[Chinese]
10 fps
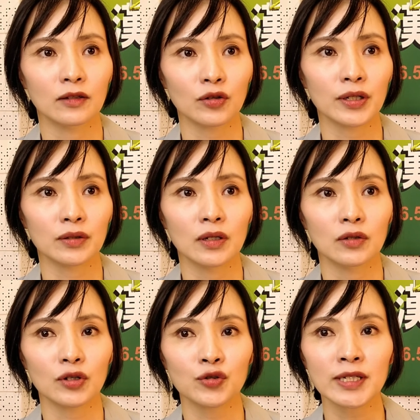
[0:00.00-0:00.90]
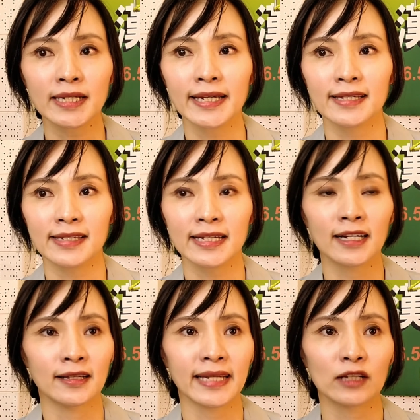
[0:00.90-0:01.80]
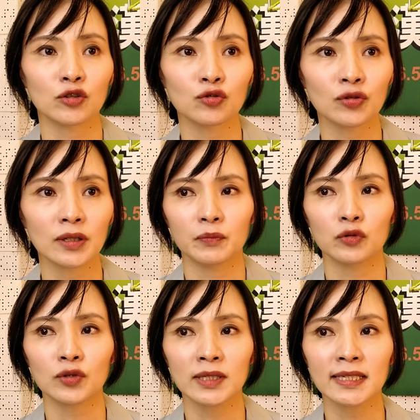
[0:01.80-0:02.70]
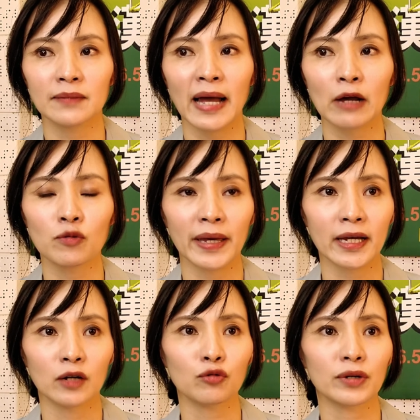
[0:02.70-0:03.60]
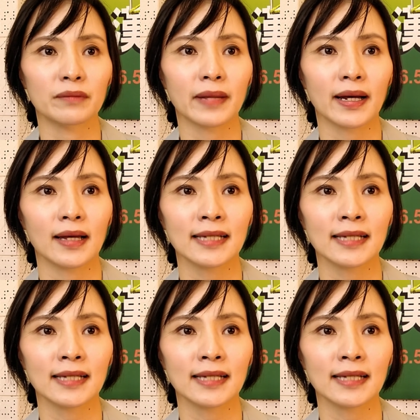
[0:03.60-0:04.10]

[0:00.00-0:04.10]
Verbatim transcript: 对对，所以这个也是一个衡量，就是说，比如说记者拍过每一个路人嘛，